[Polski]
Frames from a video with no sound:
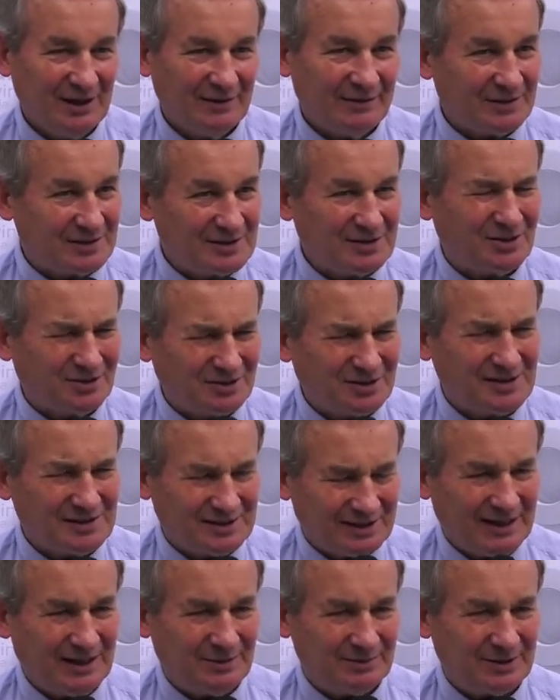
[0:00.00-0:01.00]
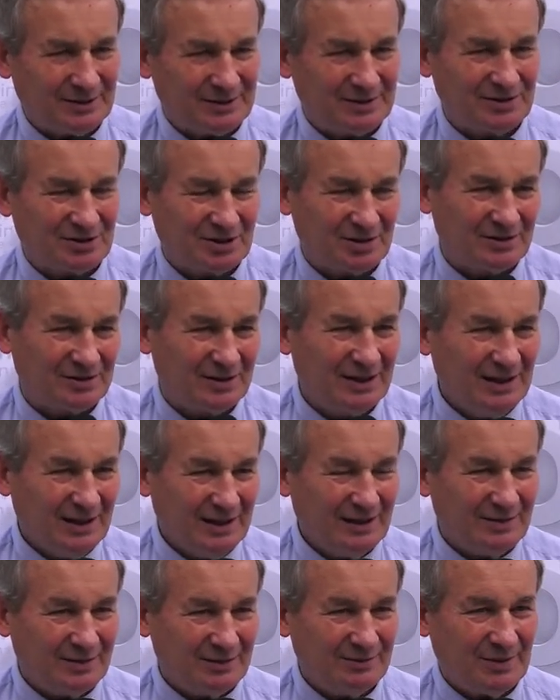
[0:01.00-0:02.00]
Więc to, to jest dramat, że
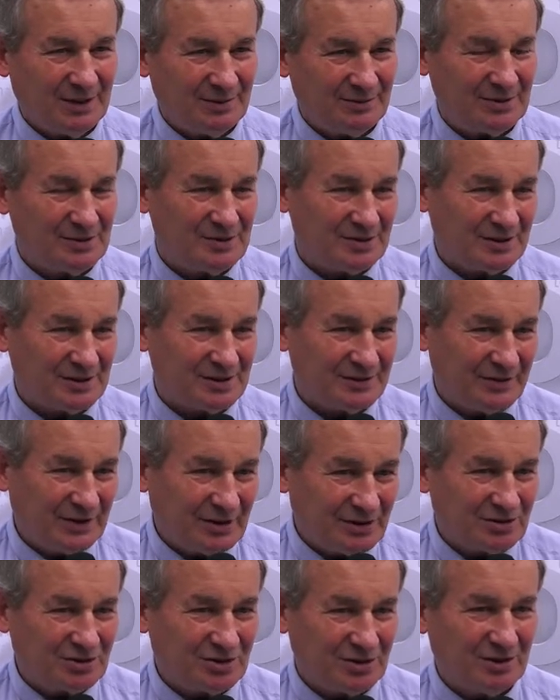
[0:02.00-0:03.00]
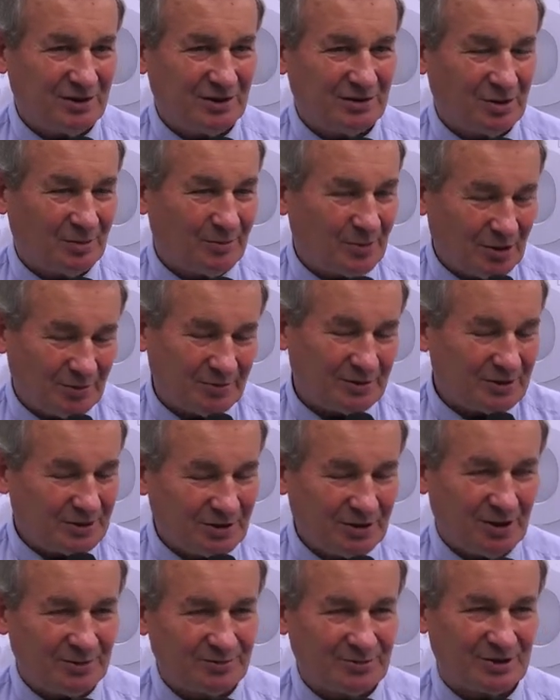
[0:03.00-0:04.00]
mamy coraz większy dobrobyt i
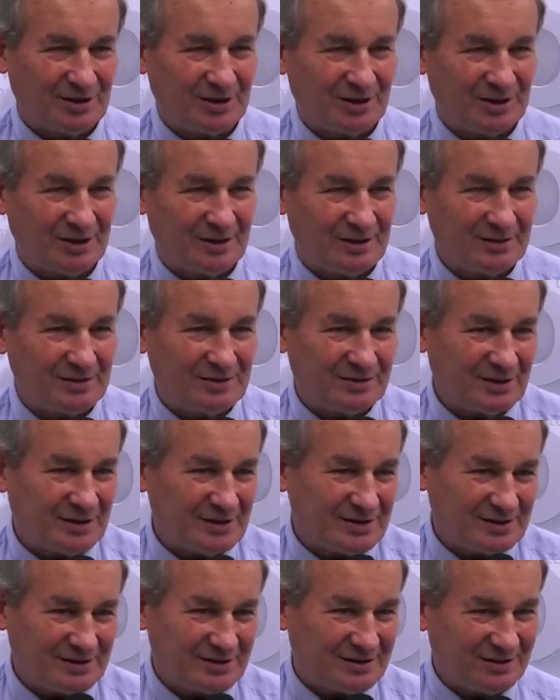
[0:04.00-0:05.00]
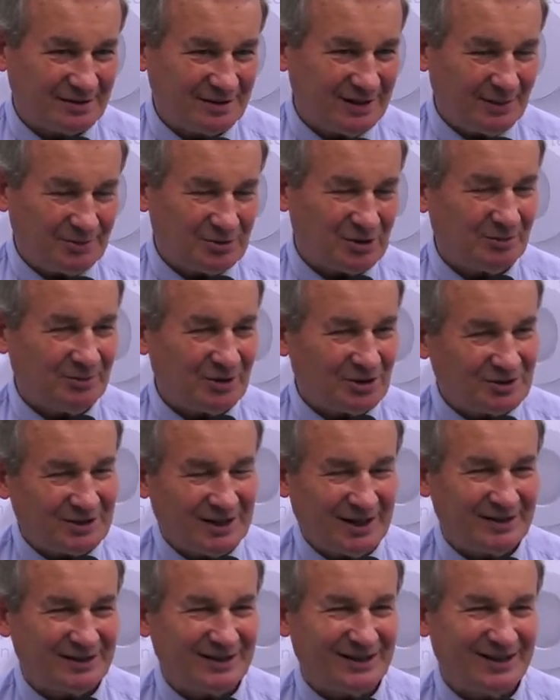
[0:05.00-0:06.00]
dobrze, coraz lepsze mieszkanie,
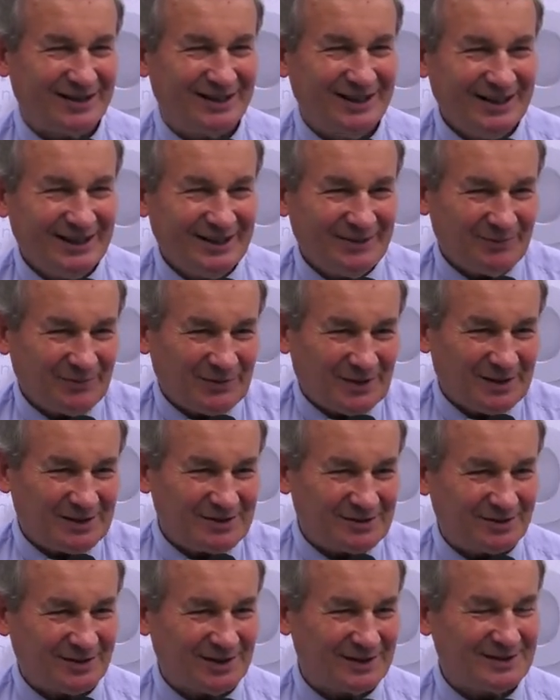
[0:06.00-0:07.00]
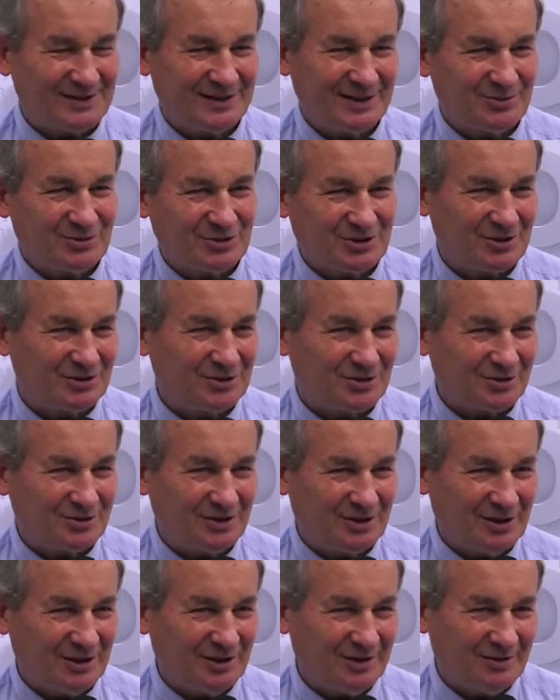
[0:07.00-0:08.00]
mieszkania, coraz lepsze
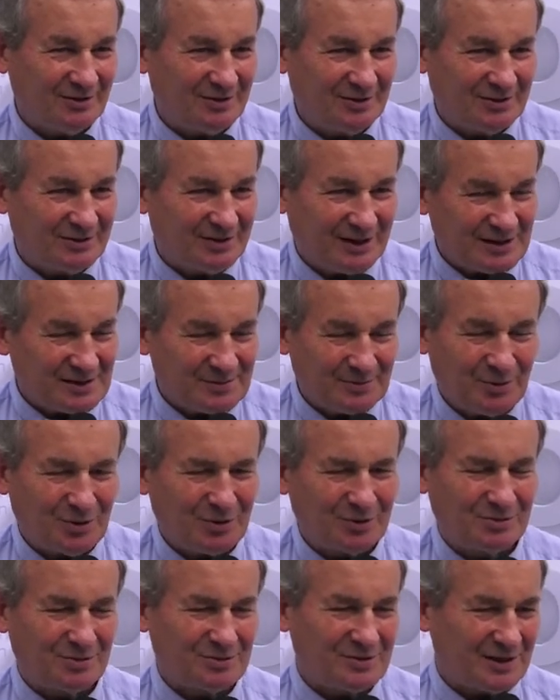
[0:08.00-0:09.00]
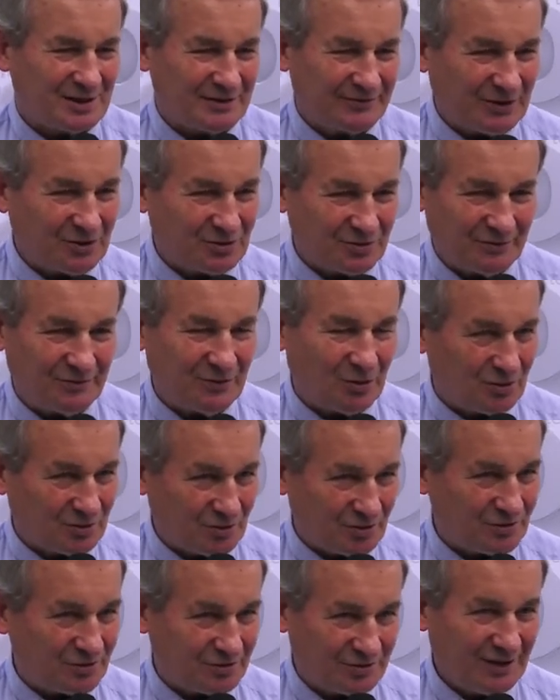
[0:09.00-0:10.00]
środki y, transportu, coraz większą
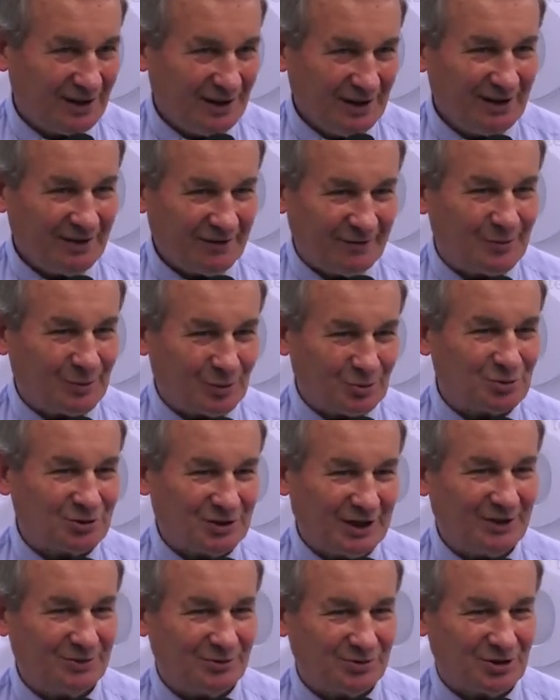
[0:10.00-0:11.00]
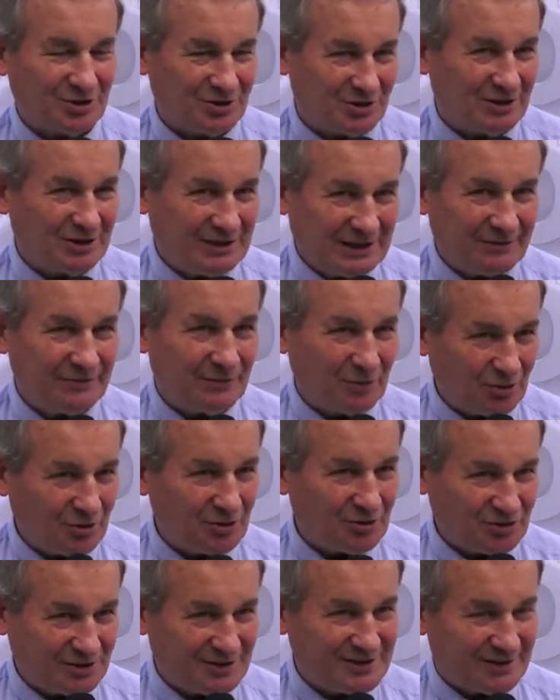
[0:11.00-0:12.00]
wolność w poruszaniu się, czyli te
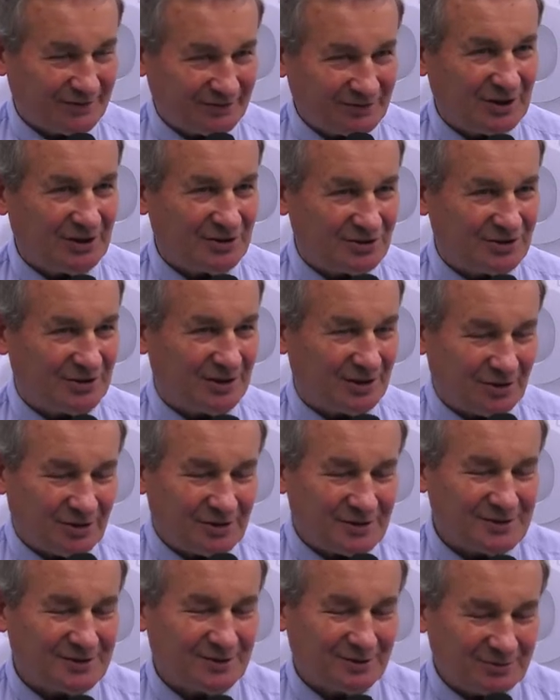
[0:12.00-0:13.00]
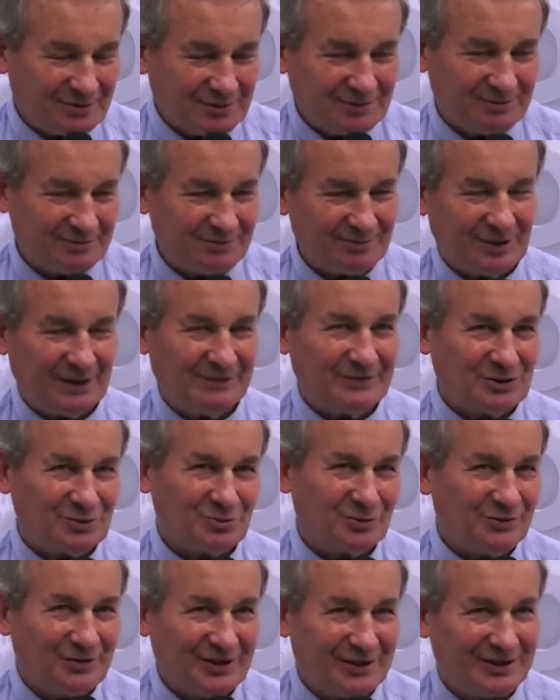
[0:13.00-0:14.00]
wolności zewnętrzne rosną, prawa
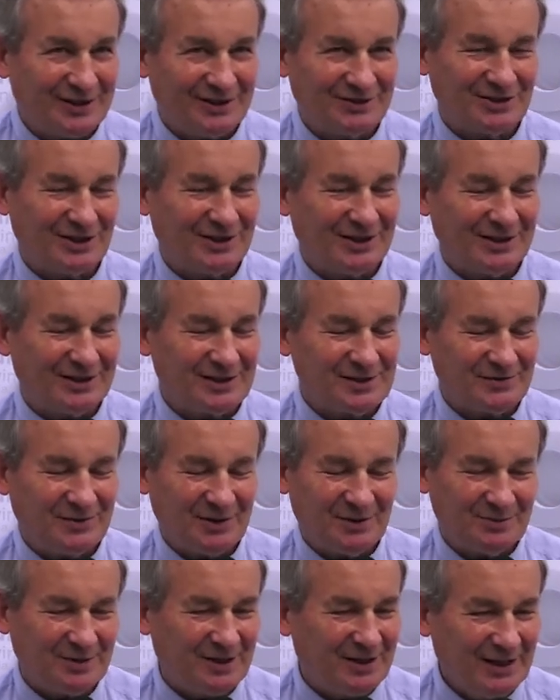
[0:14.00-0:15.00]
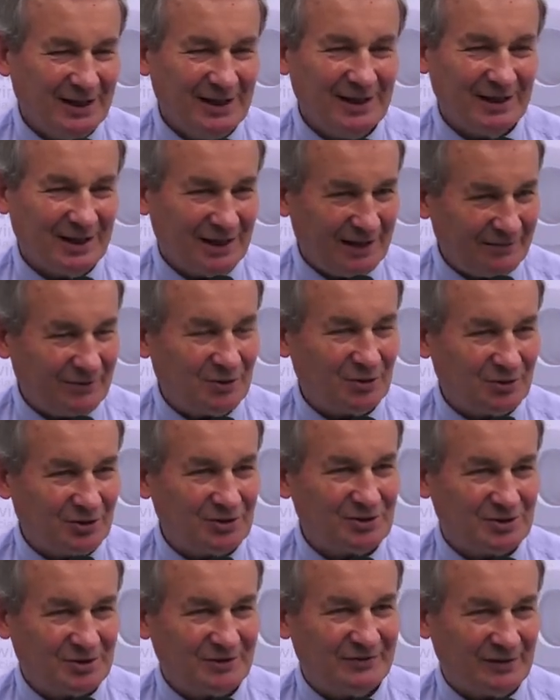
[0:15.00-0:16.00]
człowieka, czy jak je nazwiemy, a
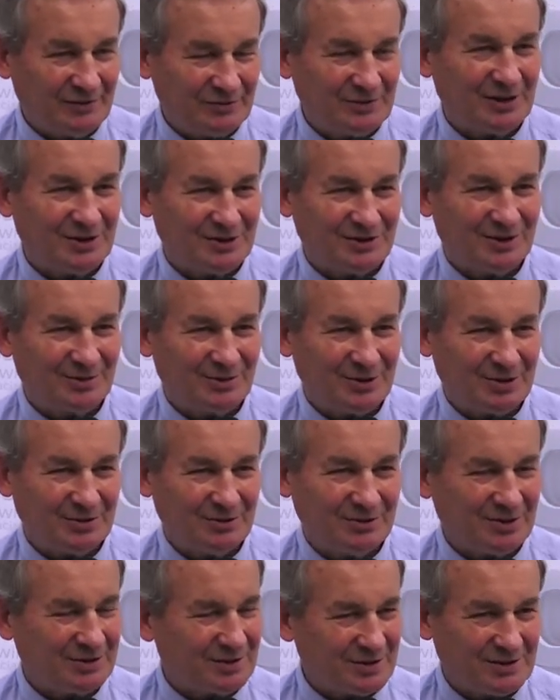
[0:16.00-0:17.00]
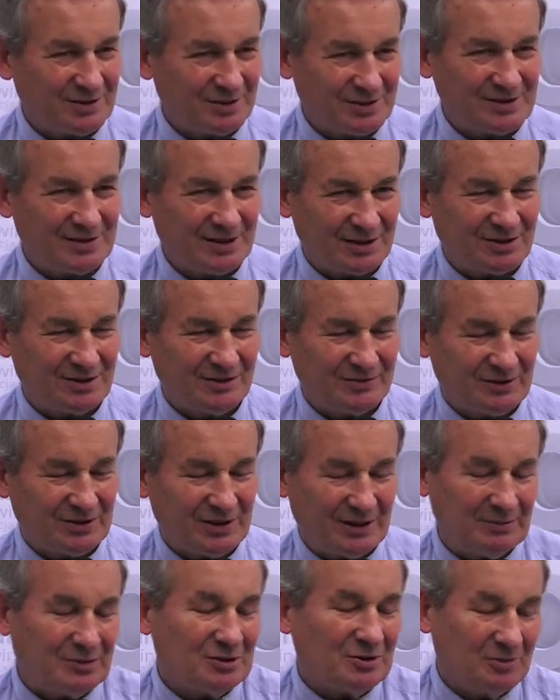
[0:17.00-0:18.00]
wolności wewnętrznej brakuje. To, to jest straszliwy
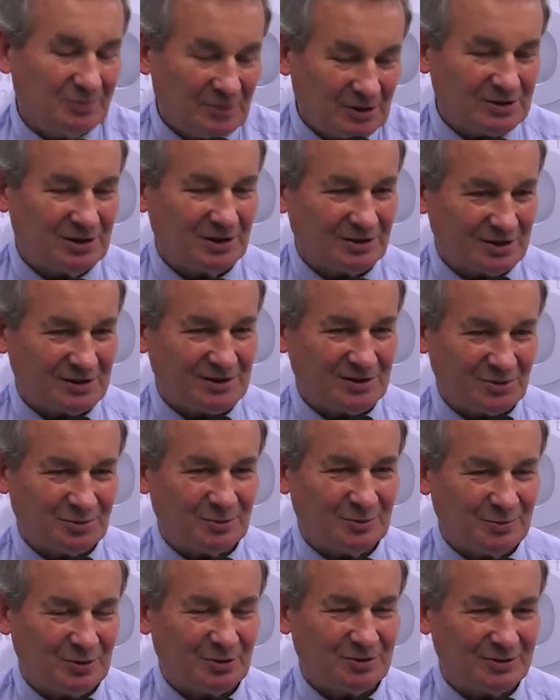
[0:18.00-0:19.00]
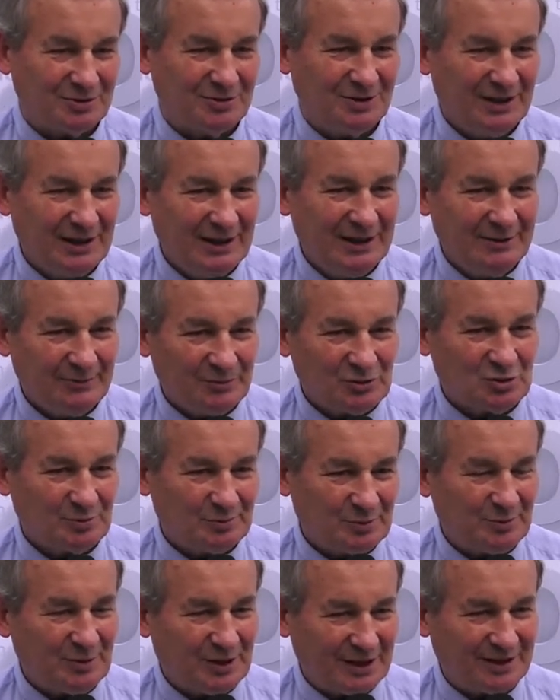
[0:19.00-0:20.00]
dramat. No i my, księża, jesteśmy po to, żeby
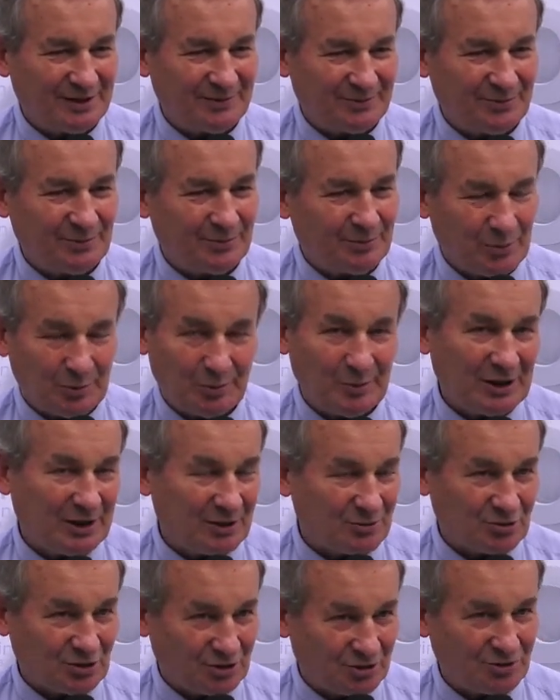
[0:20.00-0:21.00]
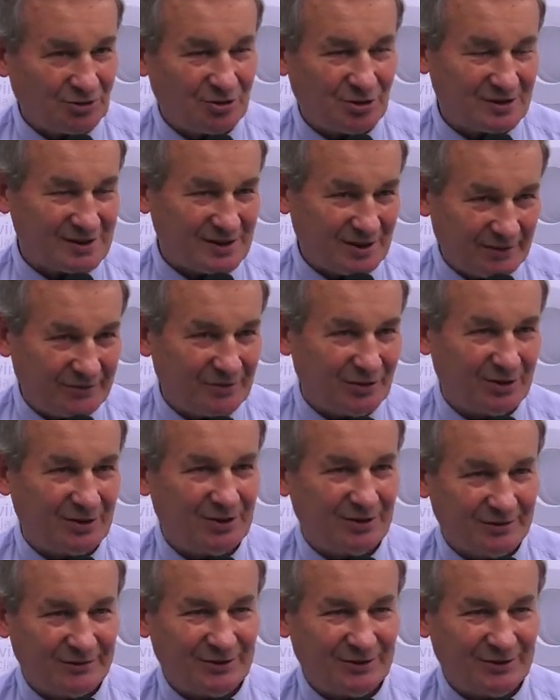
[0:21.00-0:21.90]
pomagać, pomagać przechodzić od zniewoleń do